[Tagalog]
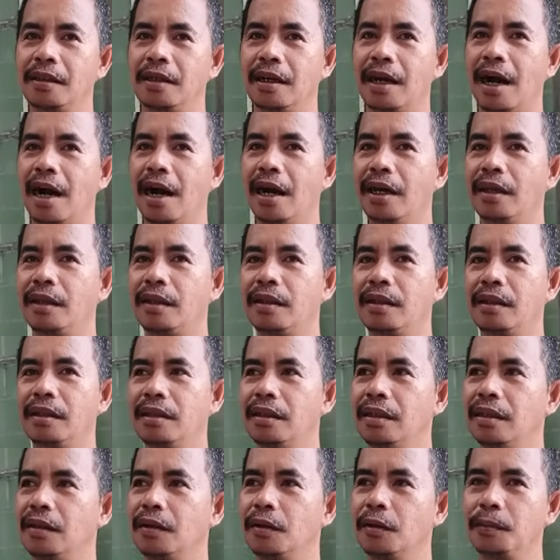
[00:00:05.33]
Kahit
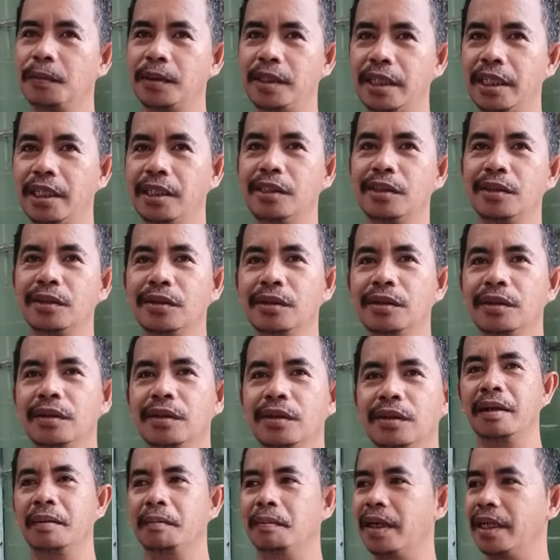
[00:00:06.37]
off-season,
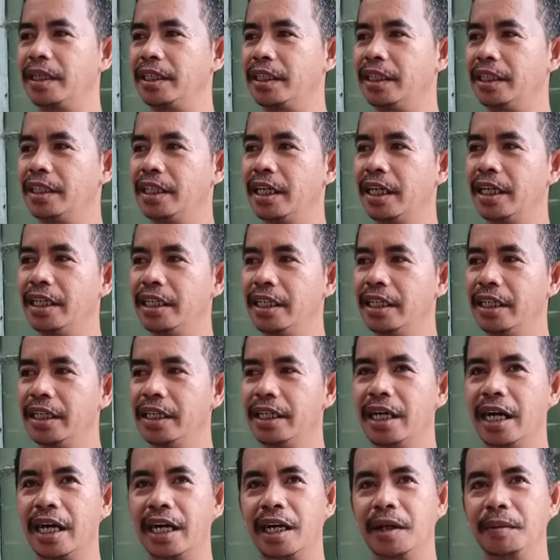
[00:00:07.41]
maski siya hindi
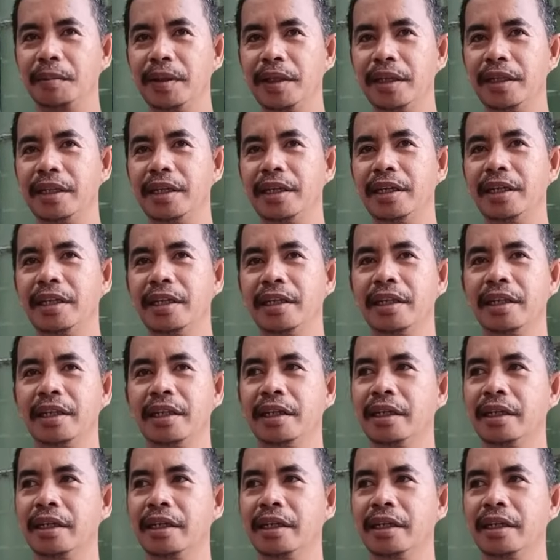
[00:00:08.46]
gagamitin,